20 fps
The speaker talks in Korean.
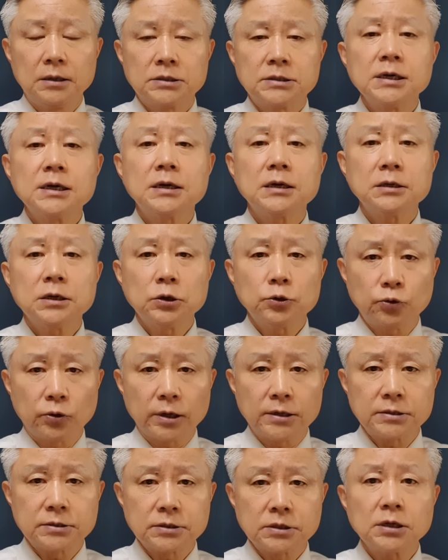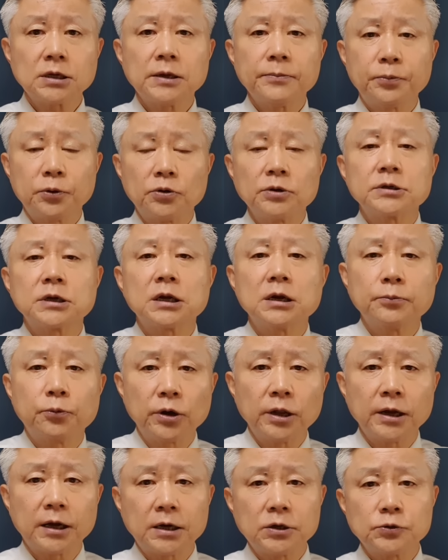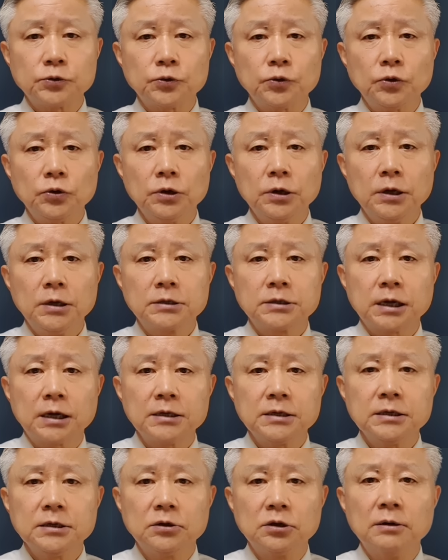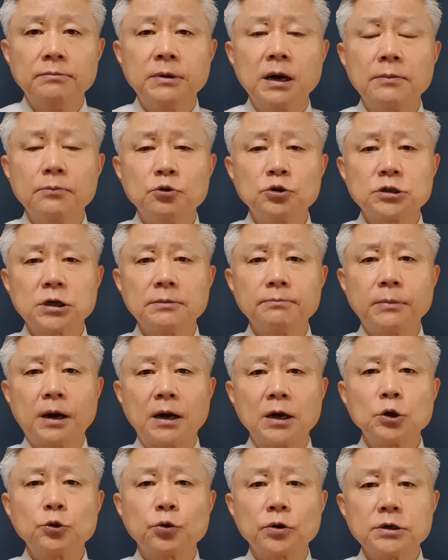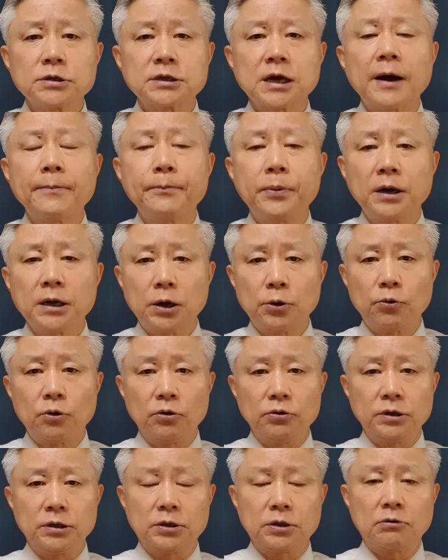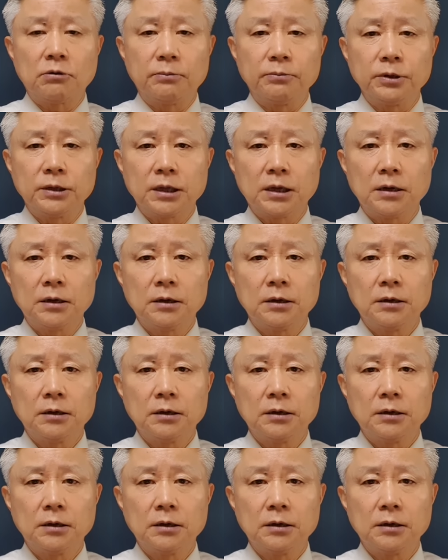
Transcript: 채권을 통해서 특히 변호사를 보내가지고 자이 어마무시한 말을 통해서 압박을 하고 있다고 합니다.